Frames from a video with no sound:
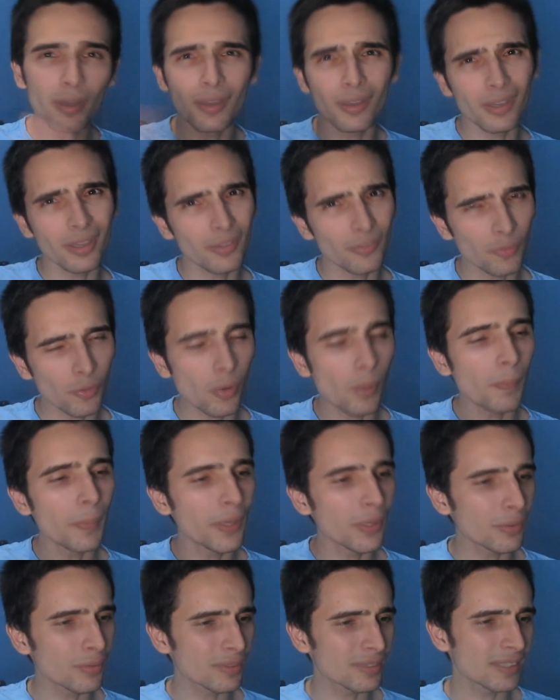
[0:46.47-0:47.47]
É, ficou
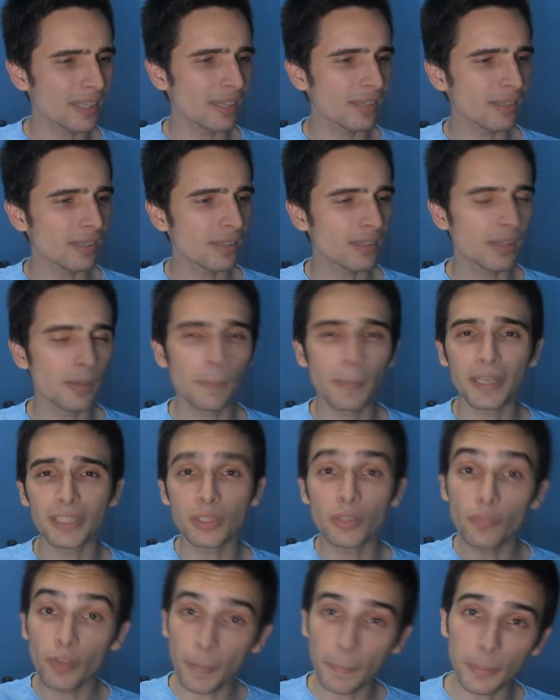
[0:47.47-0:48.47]
meio sem entender, mas
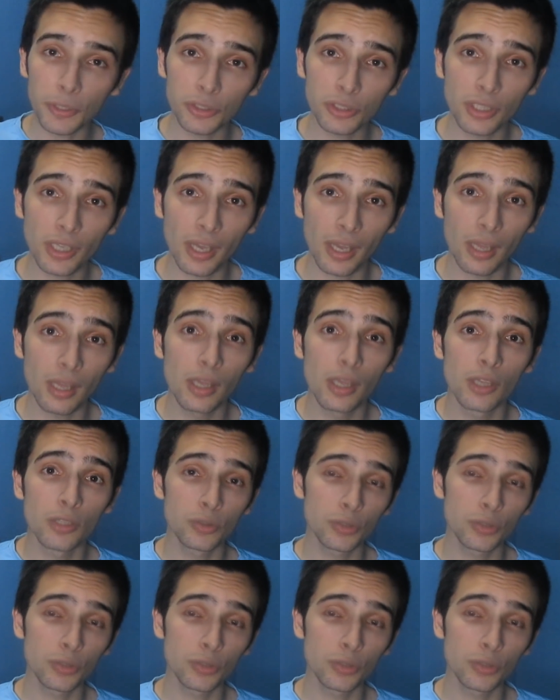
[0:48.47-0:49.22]
não vai prejudicar